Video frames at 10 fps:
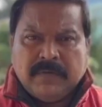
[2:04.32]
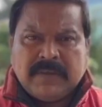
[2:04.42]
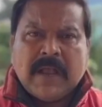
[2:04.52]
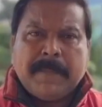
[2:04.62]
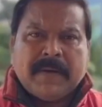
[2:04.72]

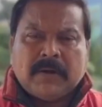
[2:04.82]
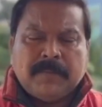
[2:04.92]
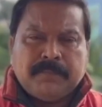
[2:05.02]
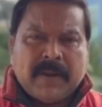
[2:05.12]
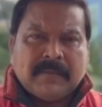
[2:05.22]

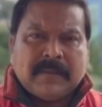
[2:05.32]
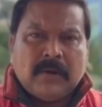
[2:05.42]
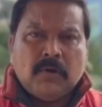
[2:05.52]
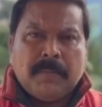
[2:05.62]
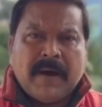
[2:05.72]
విశాఖపట్నం
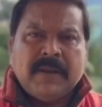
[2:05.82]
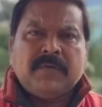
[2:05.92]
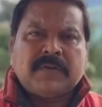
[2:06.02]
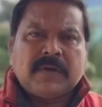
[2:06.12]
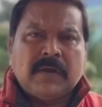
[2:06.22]
ప్రాంతాల్లో భారీ
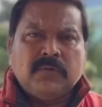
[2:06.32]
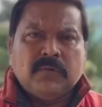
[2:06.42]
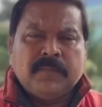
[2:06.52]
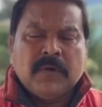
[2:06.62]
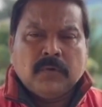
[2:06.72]
వర్షాలు
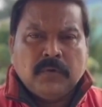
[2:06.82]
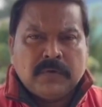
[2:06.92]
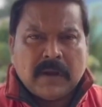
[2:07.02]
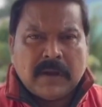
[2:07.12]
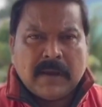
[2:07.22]

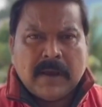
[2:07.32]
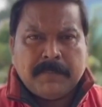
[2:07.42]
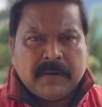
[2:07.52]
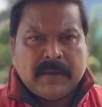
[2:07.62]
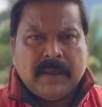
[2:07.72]
కురిసినట్లుగా
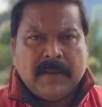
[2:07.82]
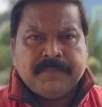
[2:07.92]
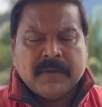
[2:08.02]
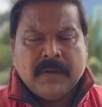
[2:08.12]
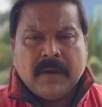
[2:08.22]
ఇప్పటికే
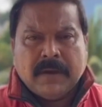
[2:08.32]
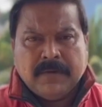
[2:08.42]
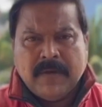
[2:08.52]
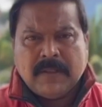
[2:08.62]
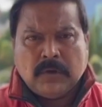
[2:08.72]

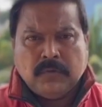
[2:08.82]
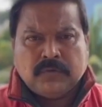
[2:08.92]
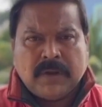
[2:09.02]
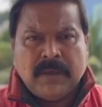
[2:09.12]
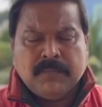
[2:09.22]
నివేదికలు
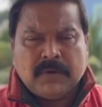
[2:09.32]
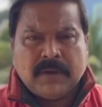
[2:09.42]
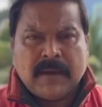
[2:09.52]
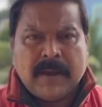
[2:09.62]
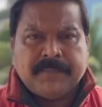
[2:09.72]
వస్తున్నాయి
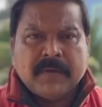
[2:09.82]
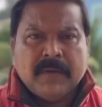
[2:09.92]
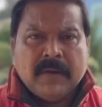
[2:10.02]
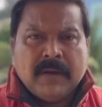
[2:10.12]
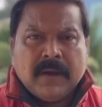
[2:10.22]
ముఖ్యంగా
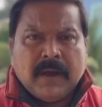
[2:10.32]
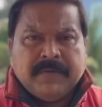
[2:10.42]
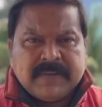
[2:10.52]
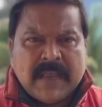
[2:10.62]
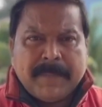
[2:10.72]

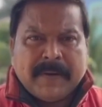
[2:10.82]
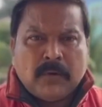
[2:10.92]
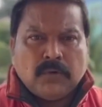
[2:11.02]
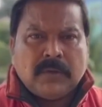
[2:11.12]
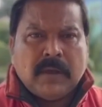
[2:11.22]

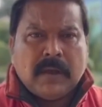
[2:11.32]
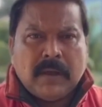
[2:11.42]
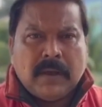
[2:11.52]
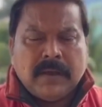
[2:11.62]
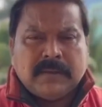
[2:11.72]
విశాఖపట్నంలో
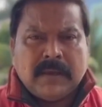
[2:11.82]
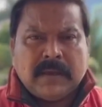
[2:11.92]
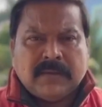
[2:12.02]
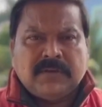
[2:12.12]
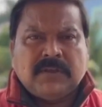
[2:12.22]
అయితే
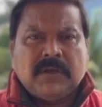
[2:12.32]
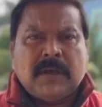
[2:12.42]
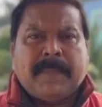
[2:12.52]
అత్యధికంగా